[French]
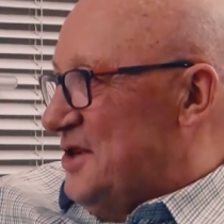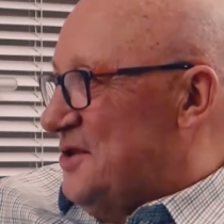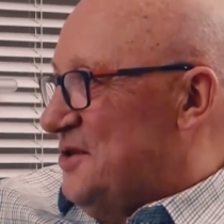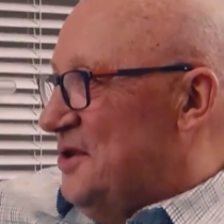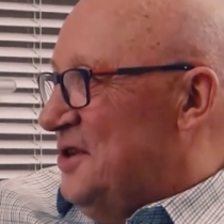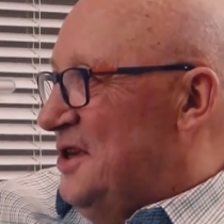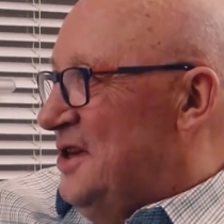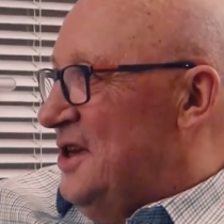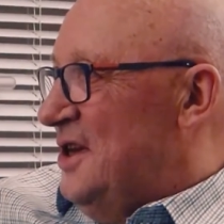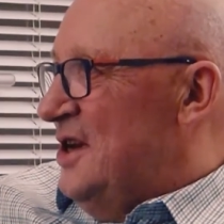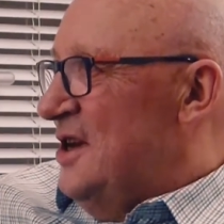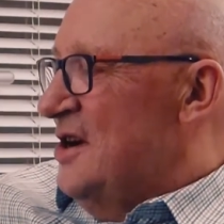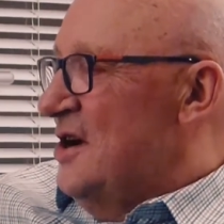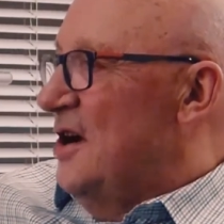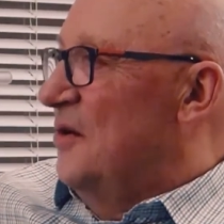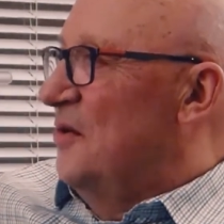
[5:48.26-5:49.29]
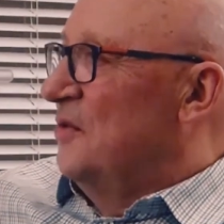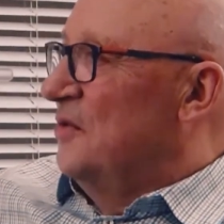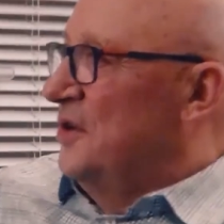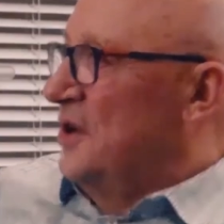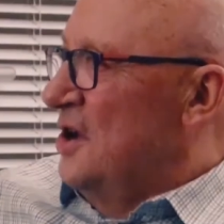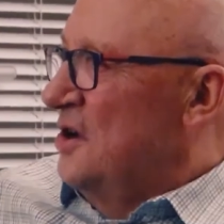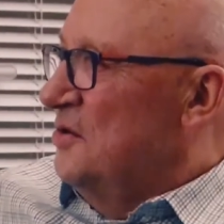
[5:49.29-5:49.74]
extraordinaire,
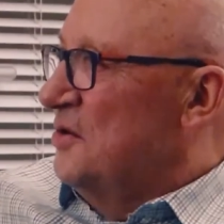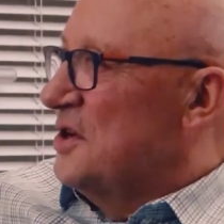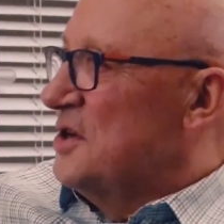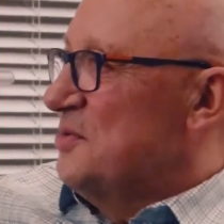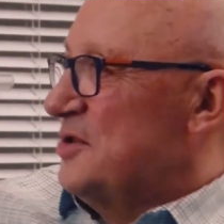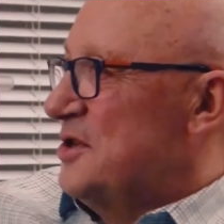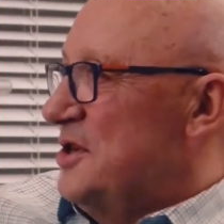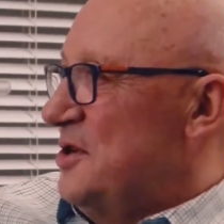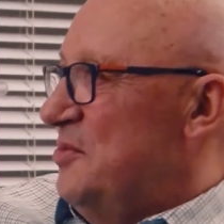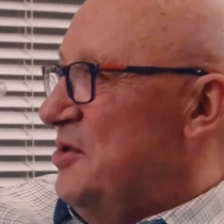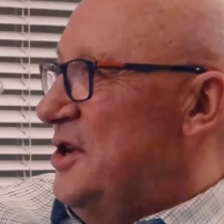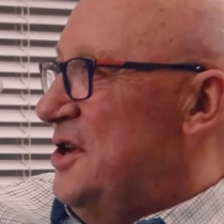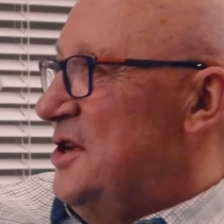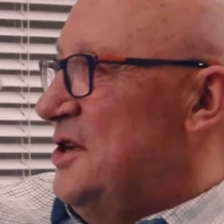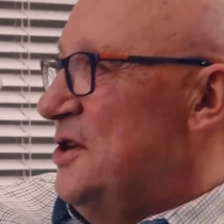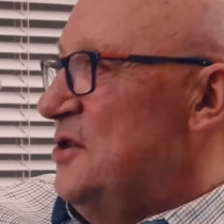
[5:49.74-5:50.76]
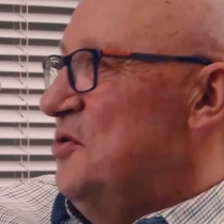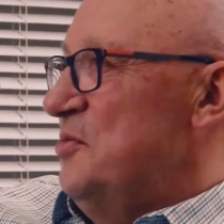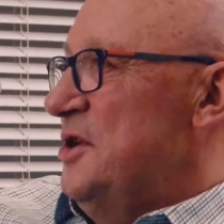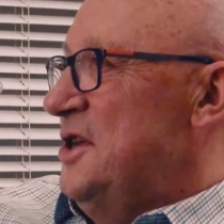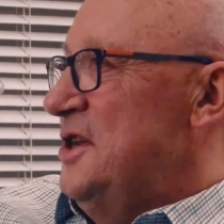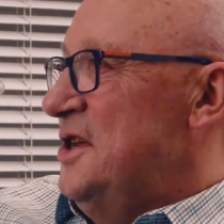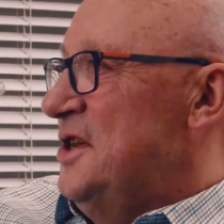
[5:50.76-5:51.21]
on a une responsabilité
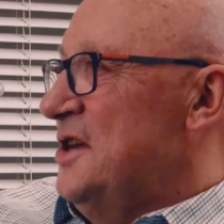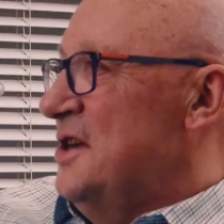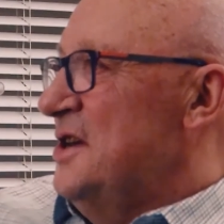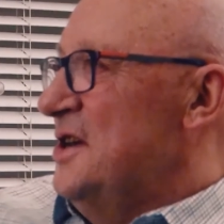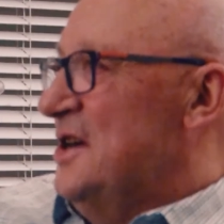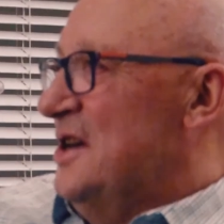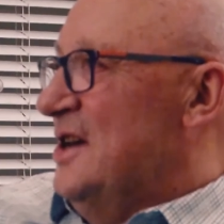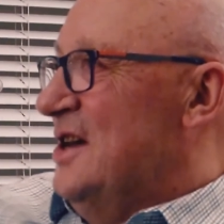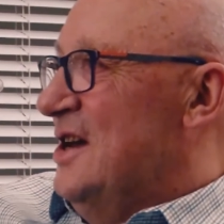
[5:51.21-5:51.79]
d'humanité